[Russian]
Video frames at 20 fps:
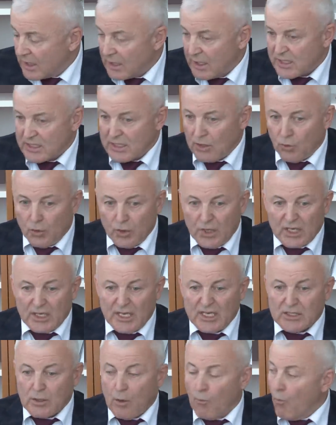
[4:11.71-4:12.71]
если у них
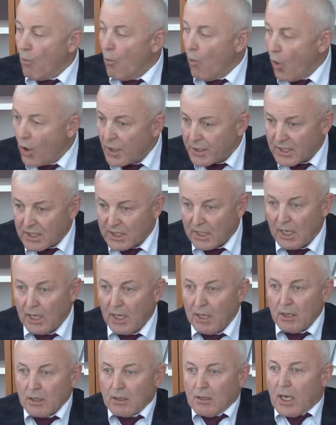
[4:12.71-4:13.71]
есть мойки,
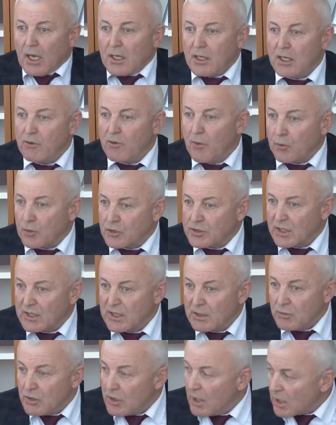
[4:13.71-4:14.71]
Какие вопросы к
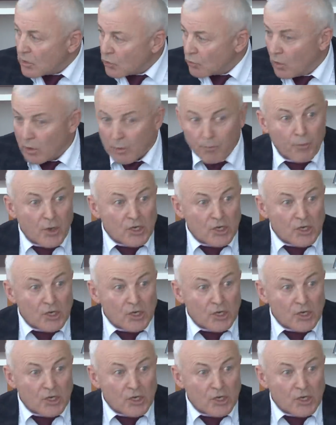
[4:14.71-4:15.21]
ним? Нету.